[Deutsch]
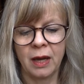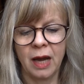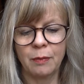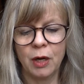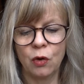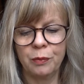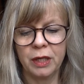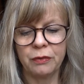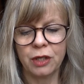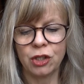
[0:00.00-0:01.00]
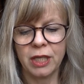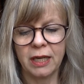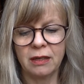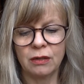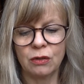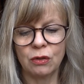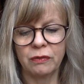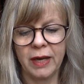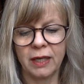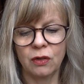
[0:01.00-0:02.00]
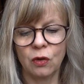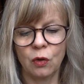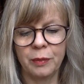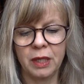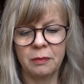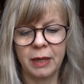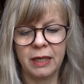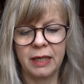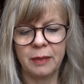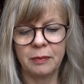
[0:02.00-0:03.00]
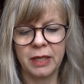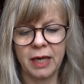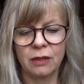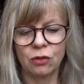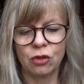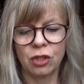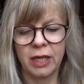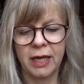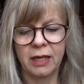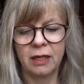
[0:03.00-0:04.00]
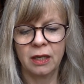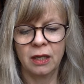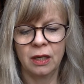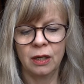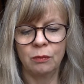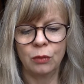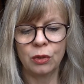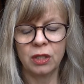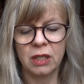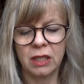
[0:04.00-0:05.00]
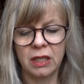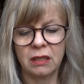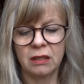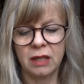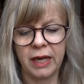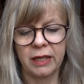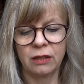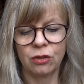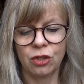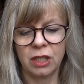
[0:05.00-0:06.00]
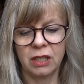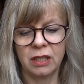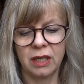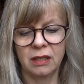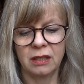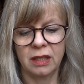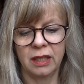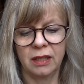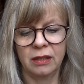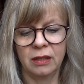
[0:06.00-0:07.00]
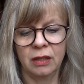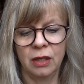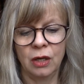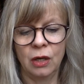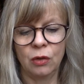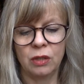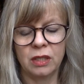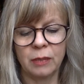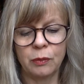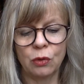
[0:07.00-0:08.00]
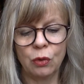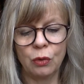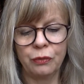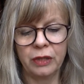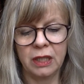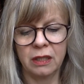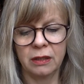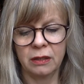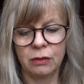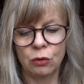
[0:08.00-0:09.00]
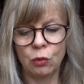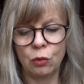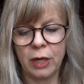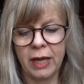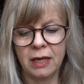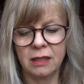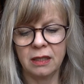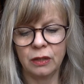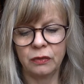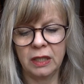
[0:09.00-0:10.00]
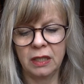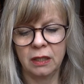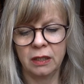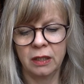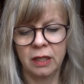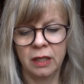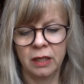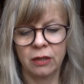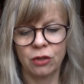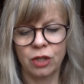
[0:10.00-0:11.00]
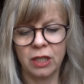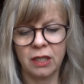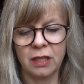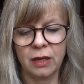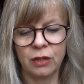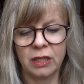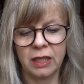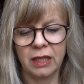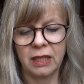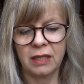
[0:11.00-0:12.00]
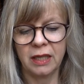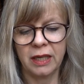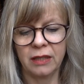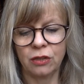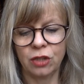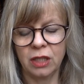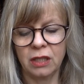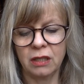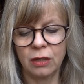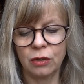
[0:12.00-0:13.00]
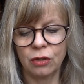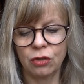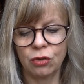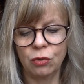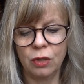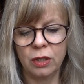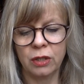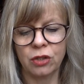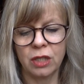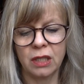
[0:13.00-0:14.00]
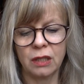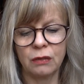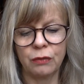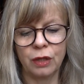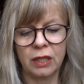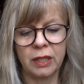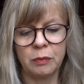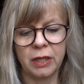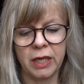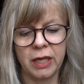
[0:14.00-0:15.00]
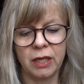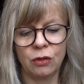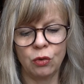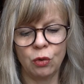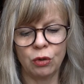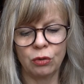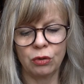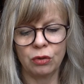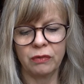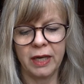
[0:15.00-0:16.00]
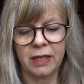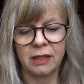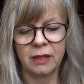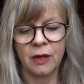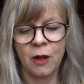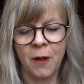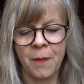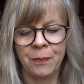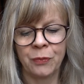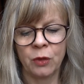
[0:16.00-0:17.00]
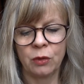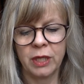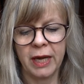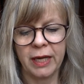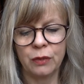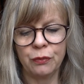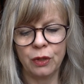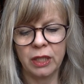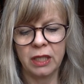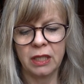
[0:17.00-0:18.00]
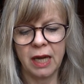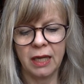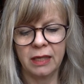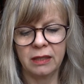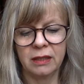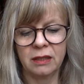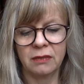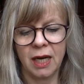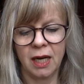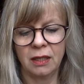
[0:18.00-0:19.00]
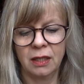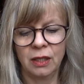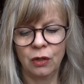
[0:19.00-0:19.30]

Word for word: Aber um ihr Verständnis zu wecken, um ihnen mein Leben darzustellen, muss ich ihnen eine Geschichte erzählen. Und es gibt so viele, so unendlich viele. Geschichten aus der Kindheit, Geschichten aus der Schule, Geschichten von Liebe, Ehe, Tod und so weiter. Und keine von ihnen allen ist wahr.